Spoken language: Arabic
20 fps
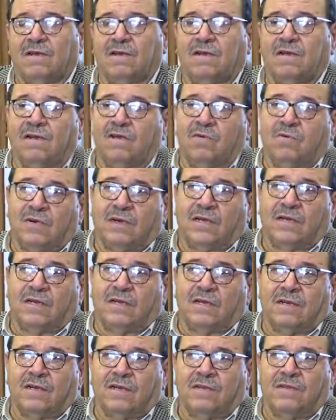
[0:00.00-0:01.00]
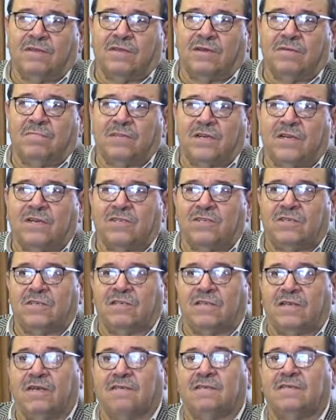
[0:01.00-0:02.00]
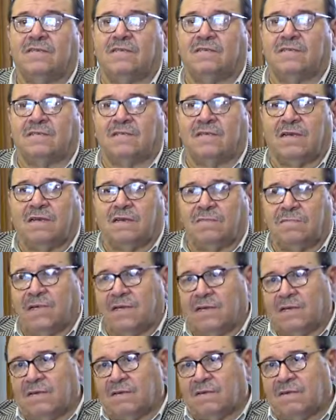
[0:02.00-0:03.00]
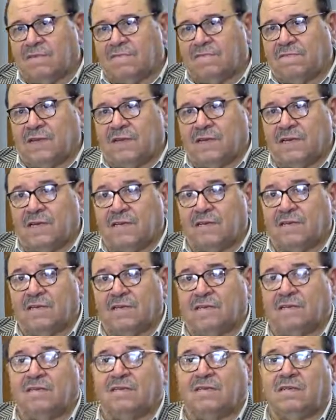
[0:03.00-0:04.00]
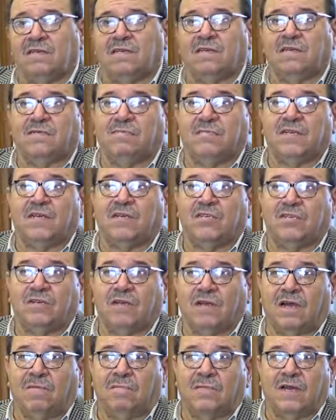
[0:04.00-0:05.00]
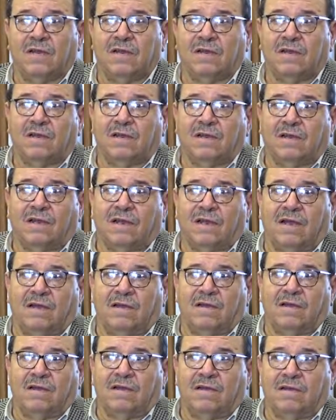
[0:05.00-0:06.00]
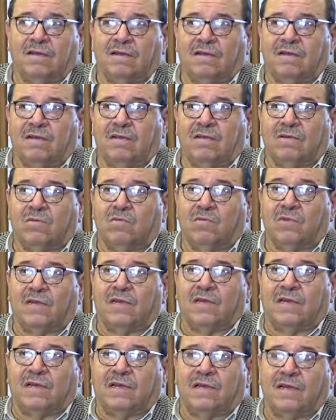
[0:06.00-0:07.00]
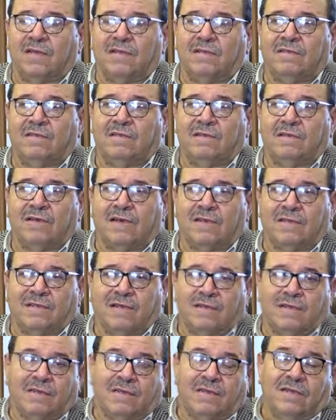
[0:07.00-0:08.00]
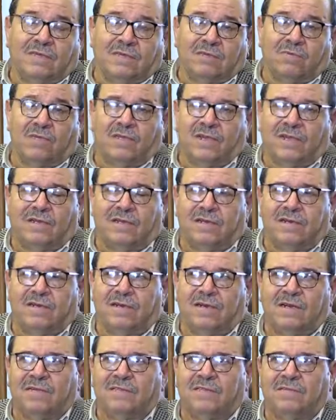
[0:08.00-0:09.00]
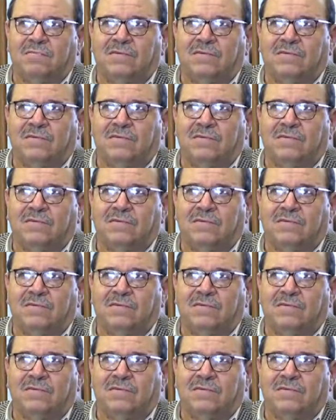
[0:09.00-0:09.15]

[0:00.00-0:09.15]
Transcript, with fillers: آه، ولكن أيضا من أجل تحسيس يعني بقية الفاعلين الدينيين من أجل العمل على آه، وضع حد أعتقد ليس وضع حد لأن ليس